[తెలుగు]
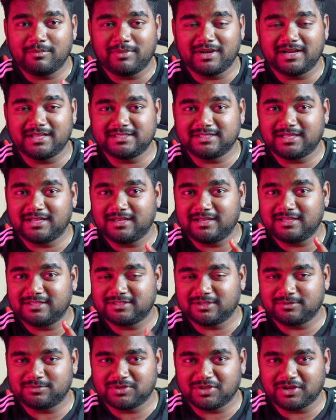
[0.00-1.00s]
మన ఛానల్ని
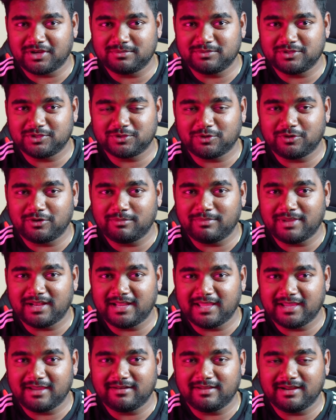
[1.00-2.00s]
సబ్స్క్రైబ్ చేసుకోండి
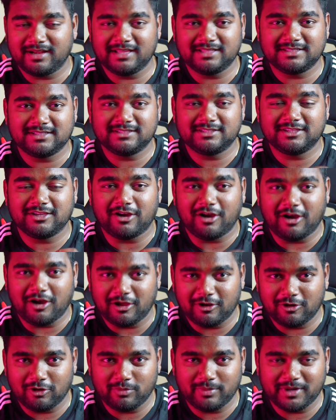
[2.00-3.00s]
బెల్ ఐకాన్ని క్లిక్ చేసి
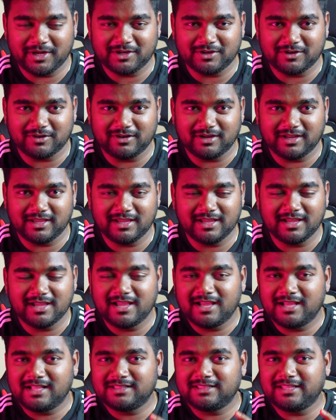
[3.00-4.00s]
ఆల్లో పెట్టుకోండి
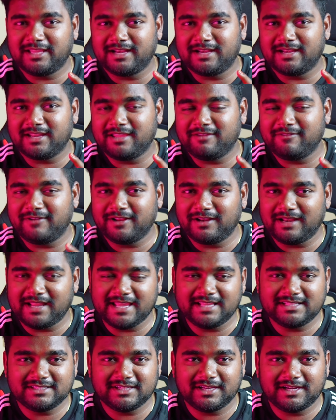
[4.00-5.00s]
దెన్ ఈ వీడియో
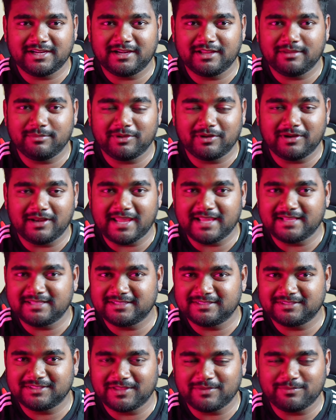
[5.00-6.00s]
లైక్ చేయండి మీరు లైక్
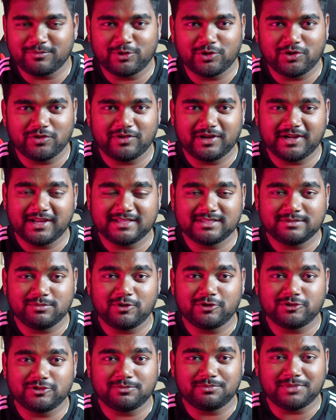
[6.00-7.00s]
చేస్తే మోటివేట్ అయ్యి
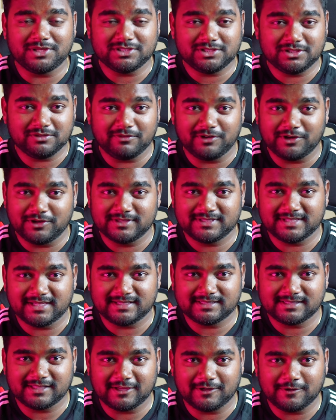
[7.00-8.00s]
మీకోసం మంచి వీడియోస్
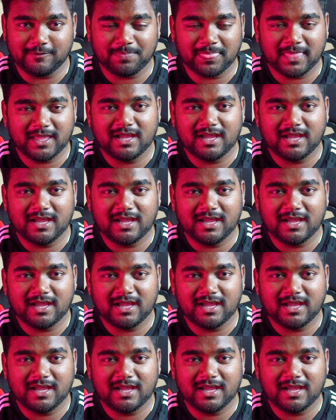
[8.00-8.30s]
చేస్తాను